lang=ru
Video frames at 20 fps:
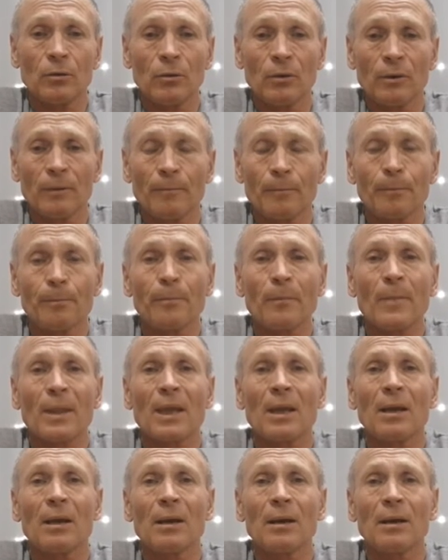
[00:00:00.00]
что
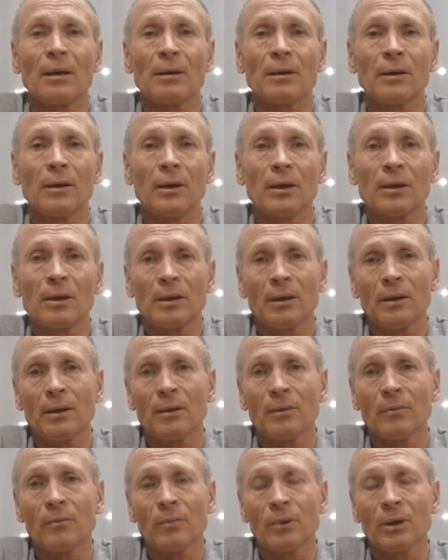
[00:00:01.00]

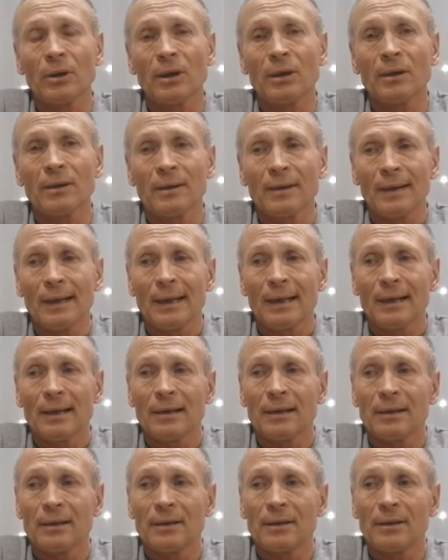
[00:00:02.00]
это было
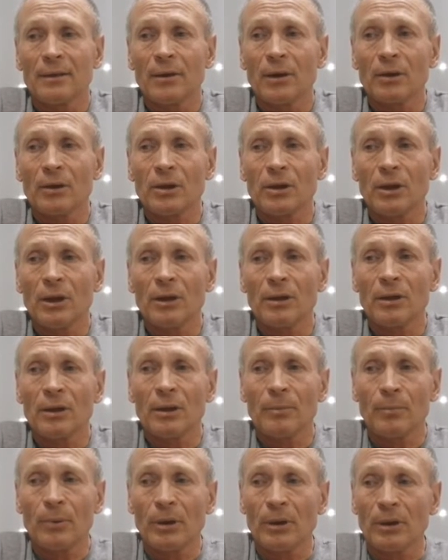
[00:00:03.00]

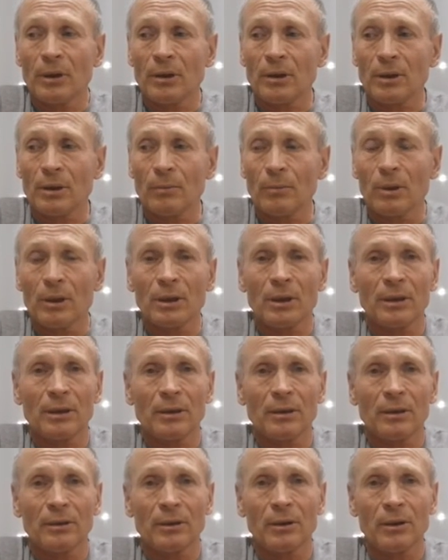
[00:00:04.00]
решение принято
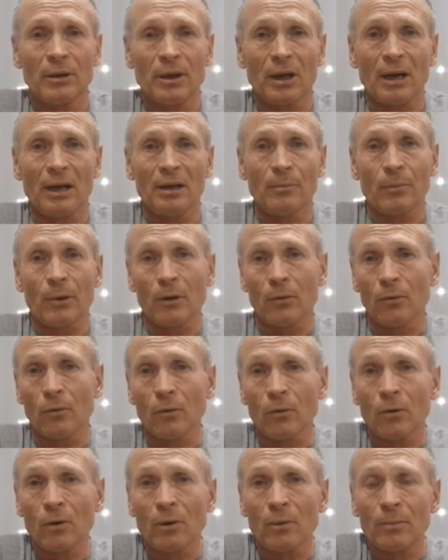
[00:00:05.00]
было генеральным
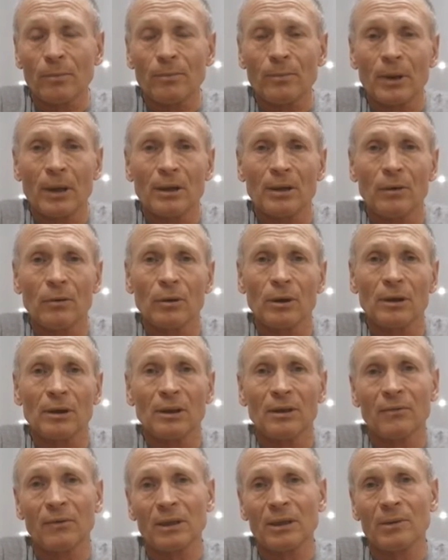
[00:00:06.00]
прокурором, продлено
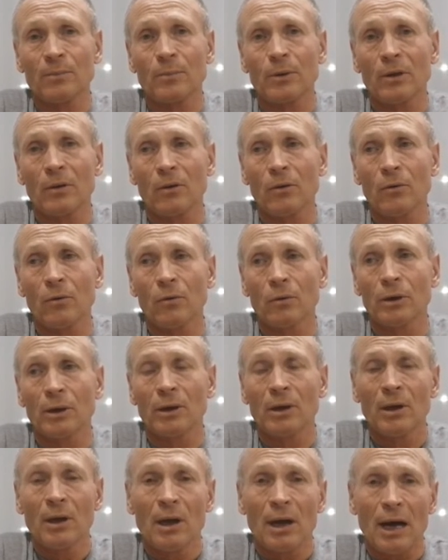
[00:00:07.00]
до 2021
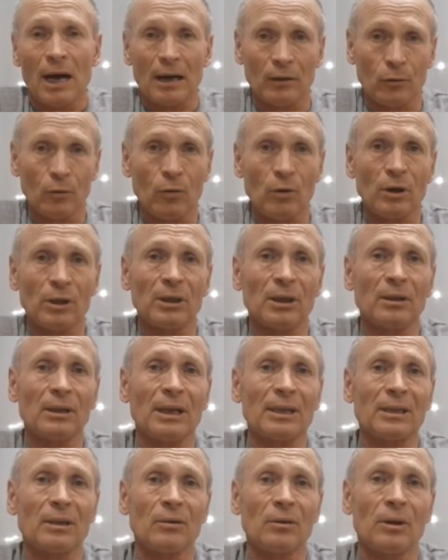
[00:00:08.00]
года. А кто
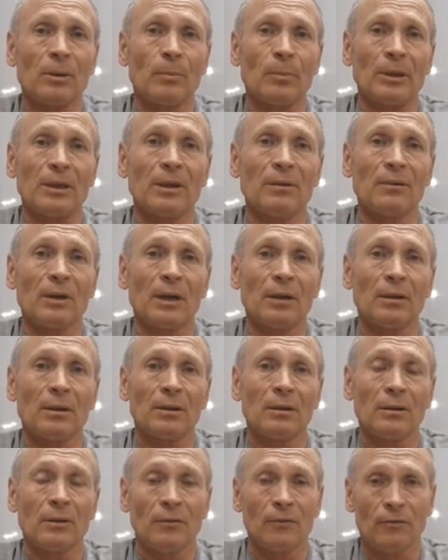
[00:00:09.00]
ходатайство-то подавал?
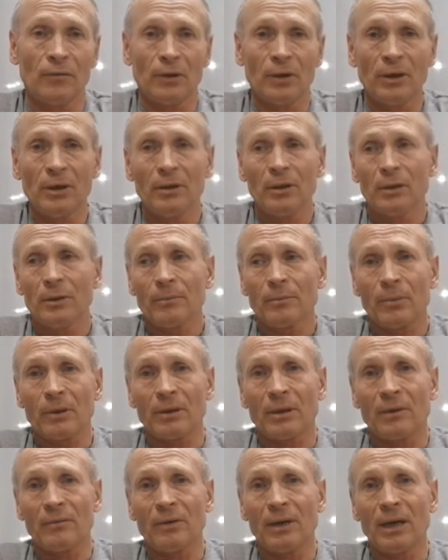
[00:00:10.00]
Вы
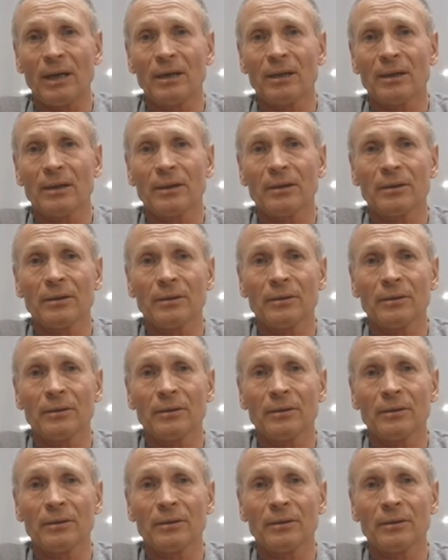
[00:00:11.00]
подавали